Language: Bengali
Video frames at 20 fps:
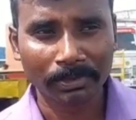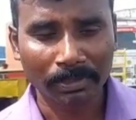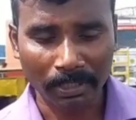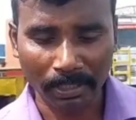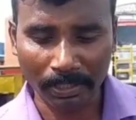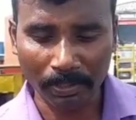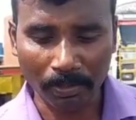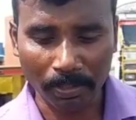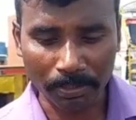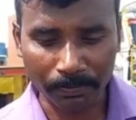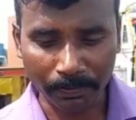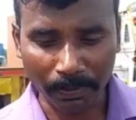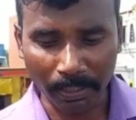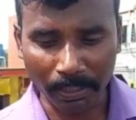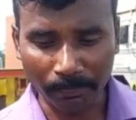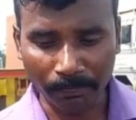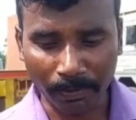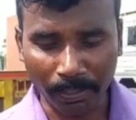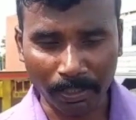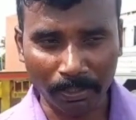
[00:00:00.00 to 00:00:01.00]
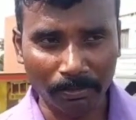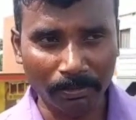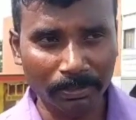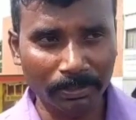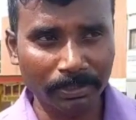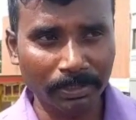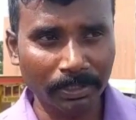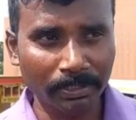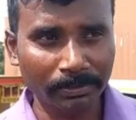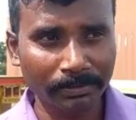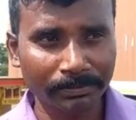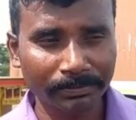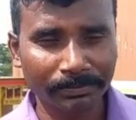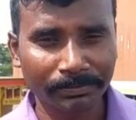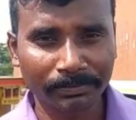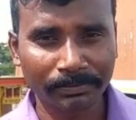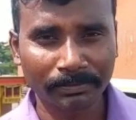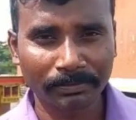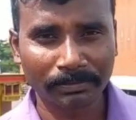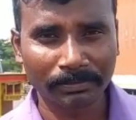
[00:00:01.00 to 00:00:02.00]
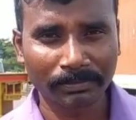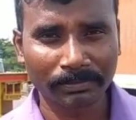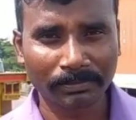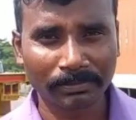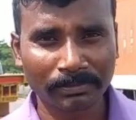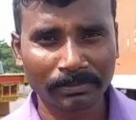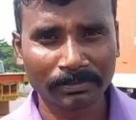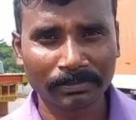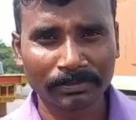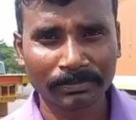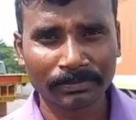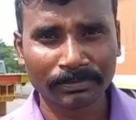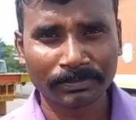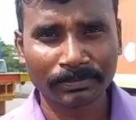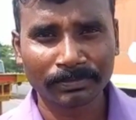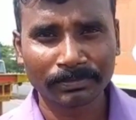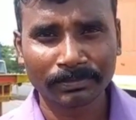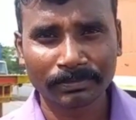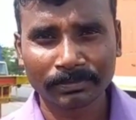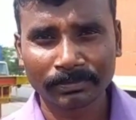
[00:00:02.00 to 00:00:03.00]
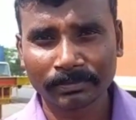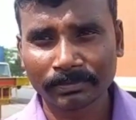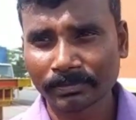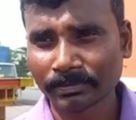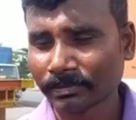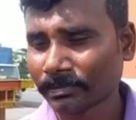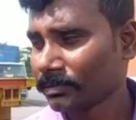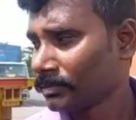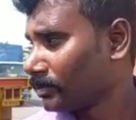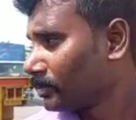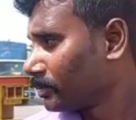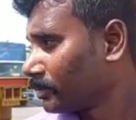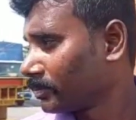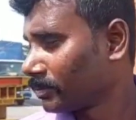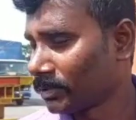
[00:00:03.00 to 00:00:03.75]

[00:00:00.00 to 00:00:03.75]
তাকে হসপিটালে পাঠানো হয়েছে এই মুহূর্তে যানজটের সৃষ্টি না